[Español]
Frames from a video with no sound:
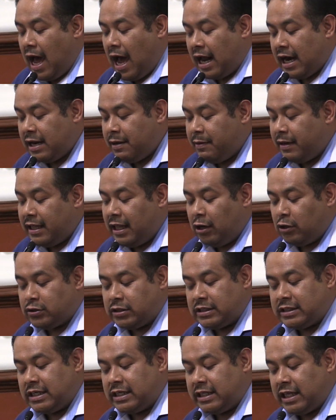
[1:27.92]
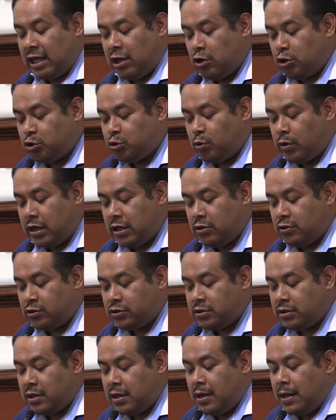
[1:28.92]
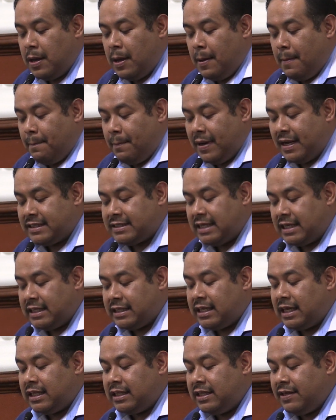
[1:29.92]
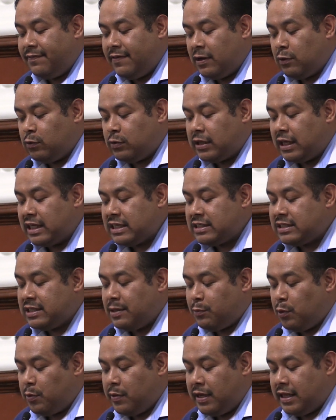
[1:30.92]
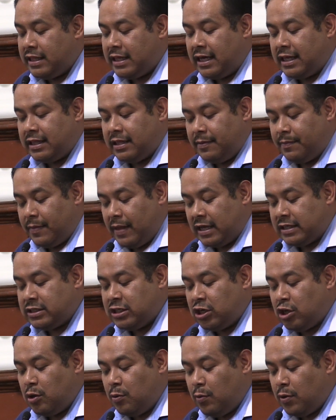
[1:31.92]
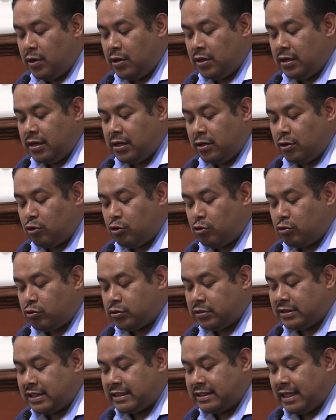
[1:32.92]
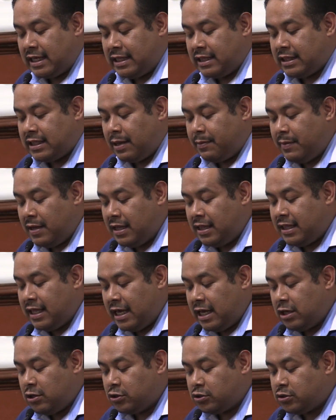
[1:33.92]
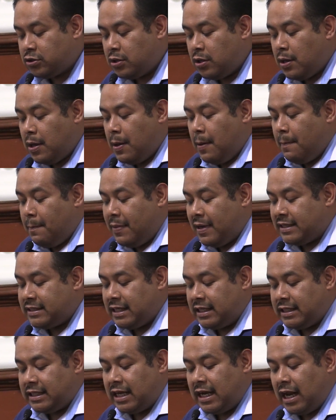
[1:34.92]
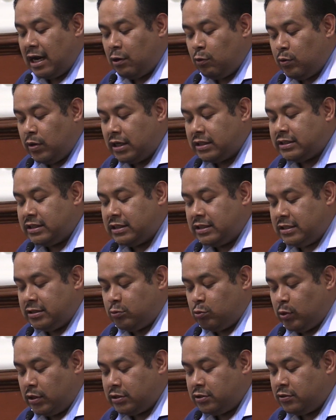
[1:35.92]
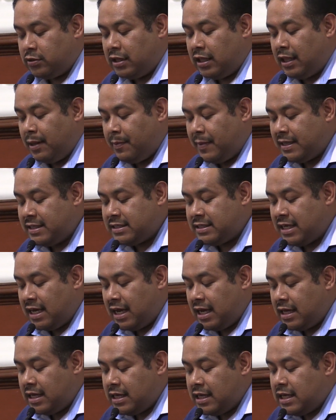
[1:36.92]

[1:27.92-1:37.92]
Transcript: arriba de los 68 años presentan dificultades de movilidad, así como el 60 mil de ellos presentan alguna situación de demencia,